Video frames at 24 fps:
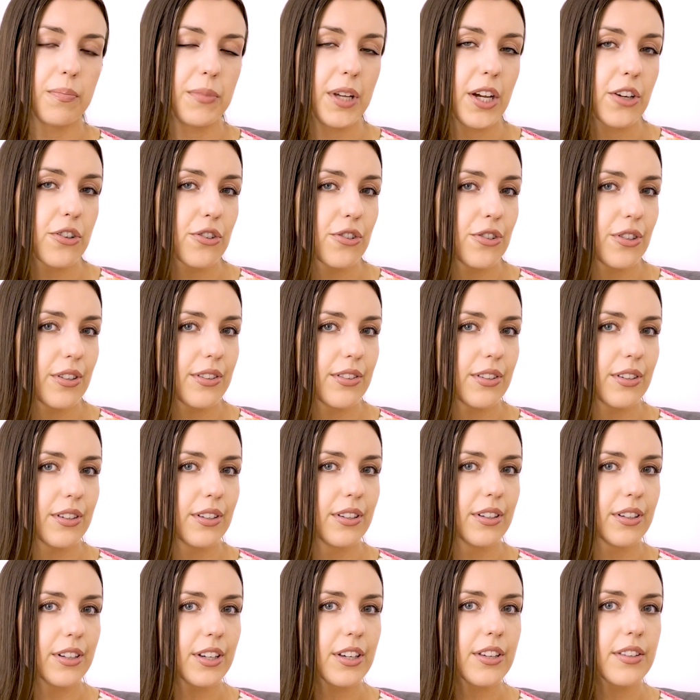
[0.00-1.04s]

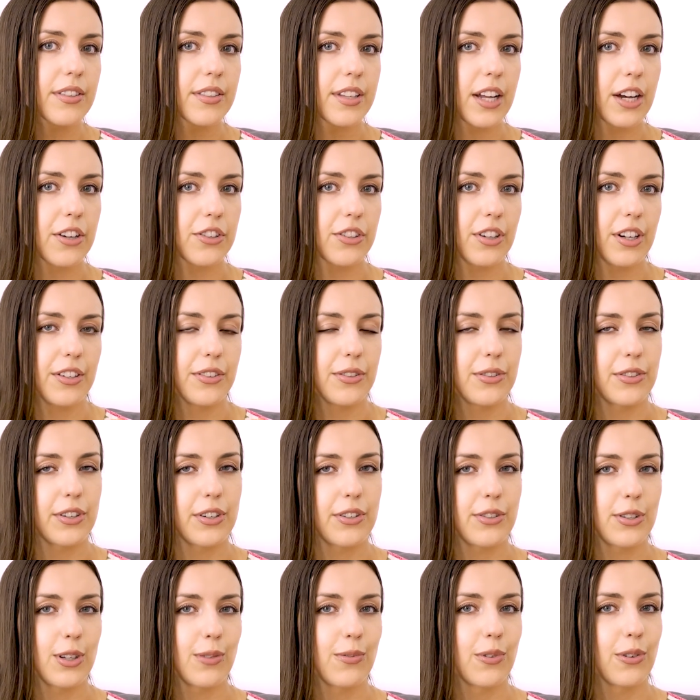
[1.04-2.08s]
miażdżycy i zdarzeń
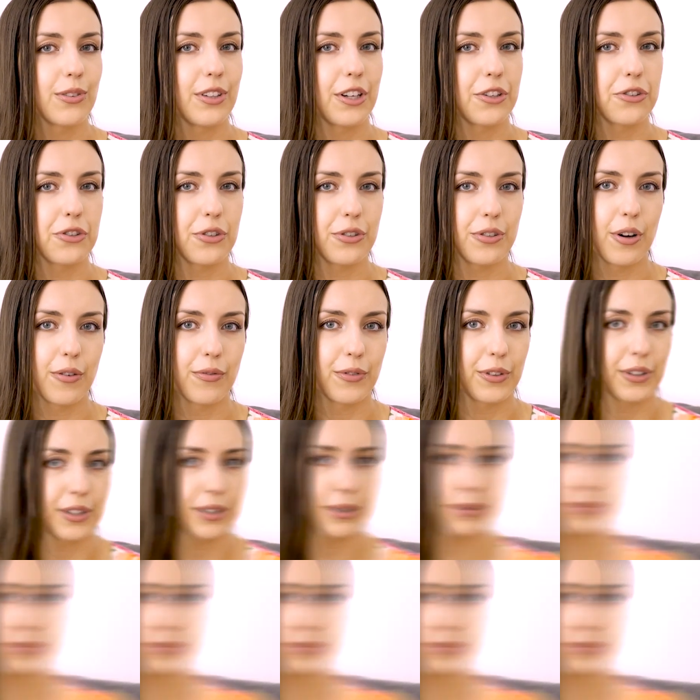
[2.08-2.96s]
sercowo-naczyniowych.